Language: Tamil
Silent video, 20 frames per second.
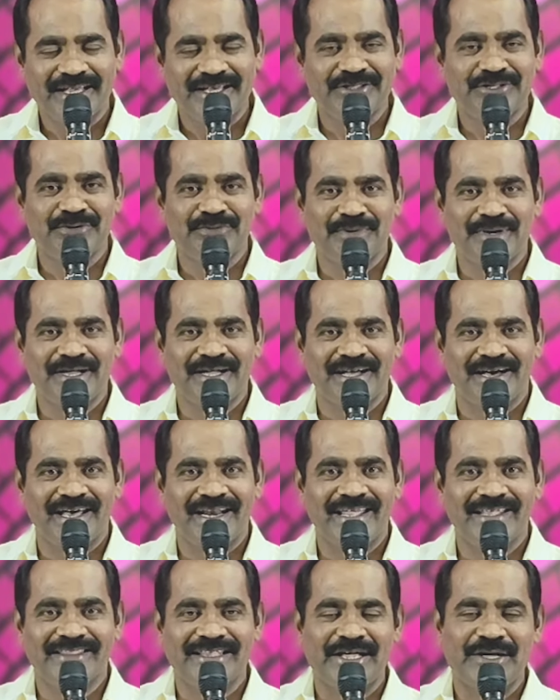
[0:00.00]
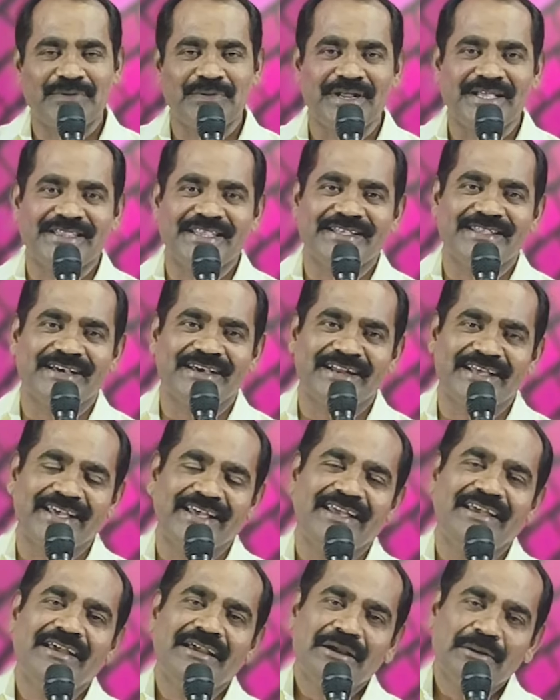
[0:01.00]
ஏதோ ஒரு காரியத்தை குறித்ததான
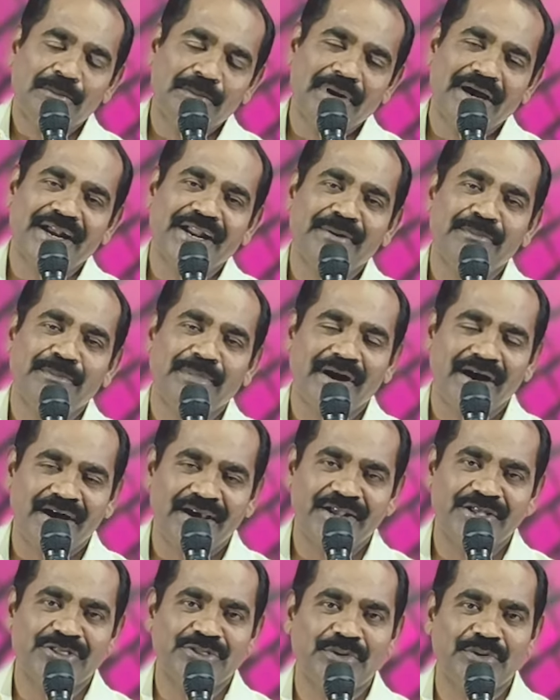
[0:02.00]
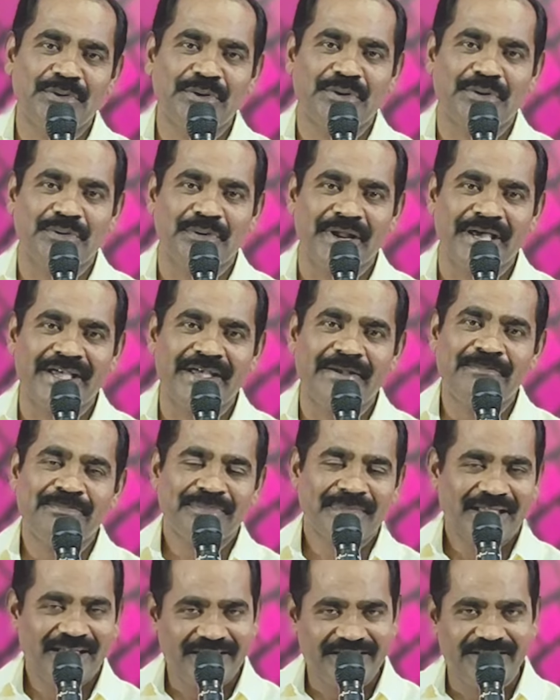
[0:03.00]
மனபாரத்தோடு கூட
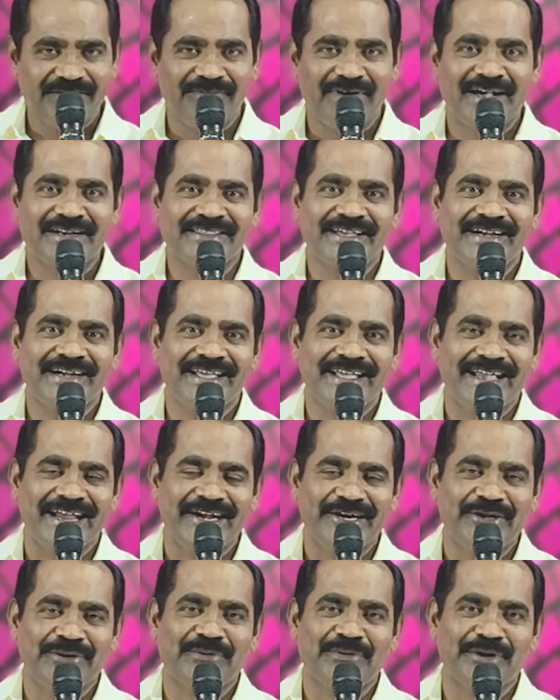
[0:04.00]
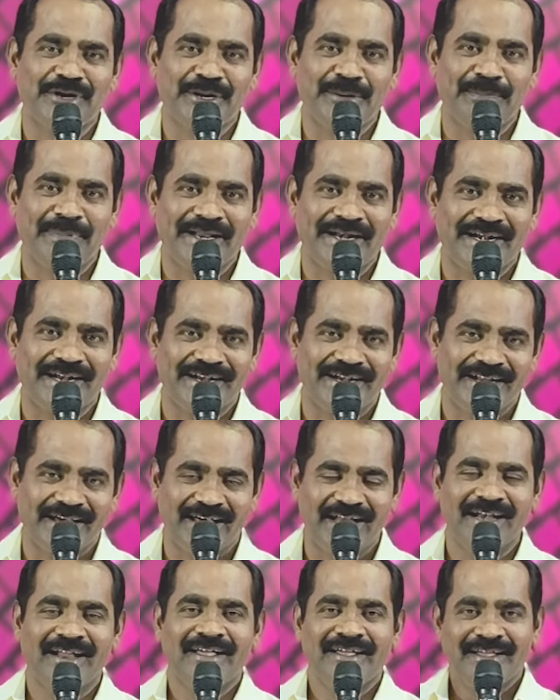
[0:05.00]
இந்த வார்த்தைகளை கேட்டுக்கொண்டிருப்பீர்கள்
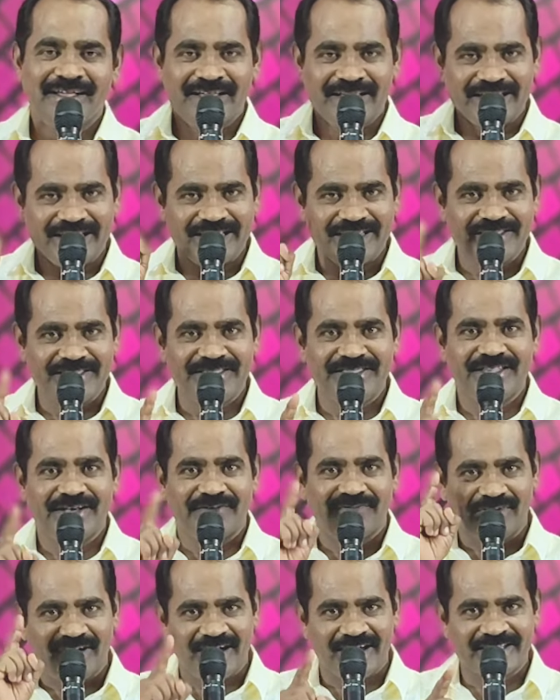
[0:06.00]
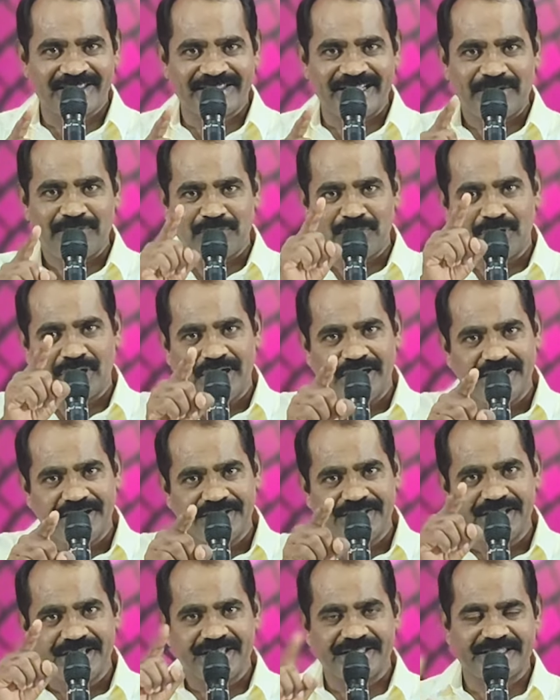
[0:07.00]
என்றால் இந்த வார்த்தை உங்கள்
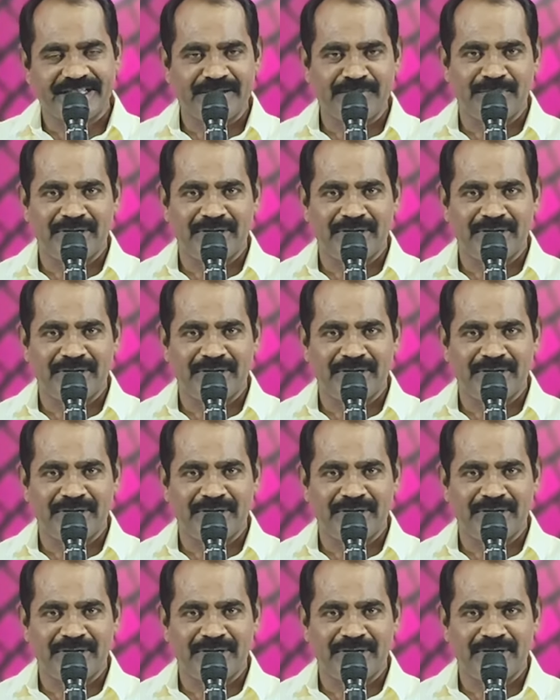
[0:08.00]
இருதயத்தை